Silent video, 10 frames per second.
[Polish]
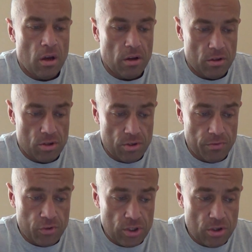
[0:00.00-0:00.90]
E, to są
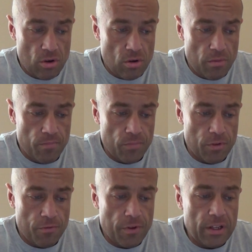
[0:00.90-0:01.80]
wszystko
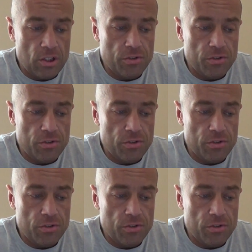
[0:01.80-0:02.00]
fajne